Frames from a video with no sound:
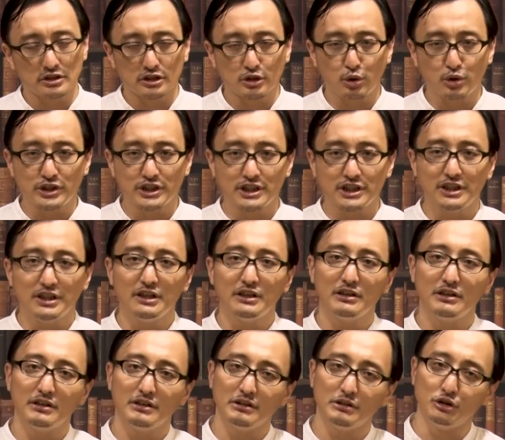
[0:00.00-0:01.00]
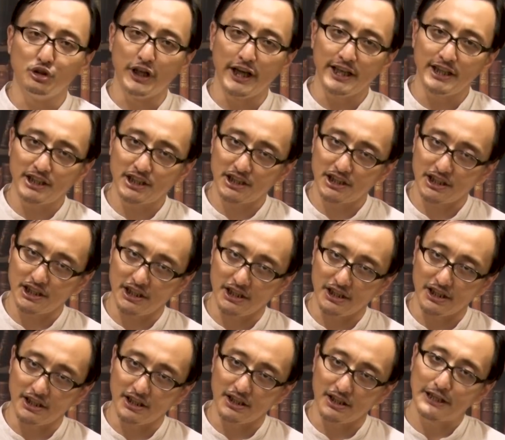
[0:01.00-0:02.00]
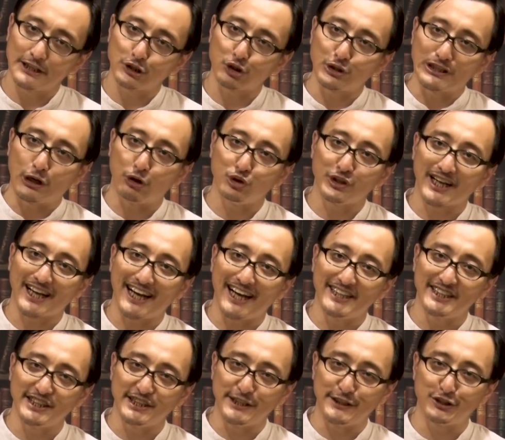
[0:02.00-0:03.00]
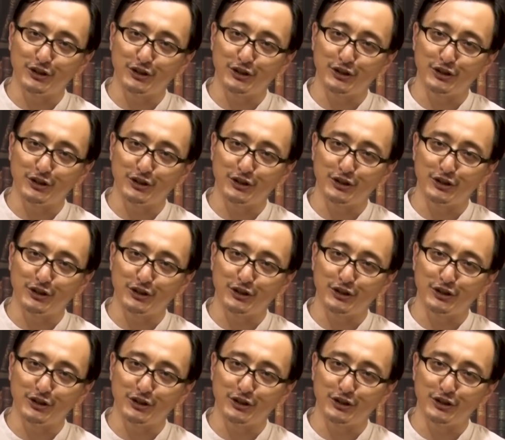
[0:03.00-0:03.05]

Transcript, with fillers: 少し嬉しいそんな女怪人に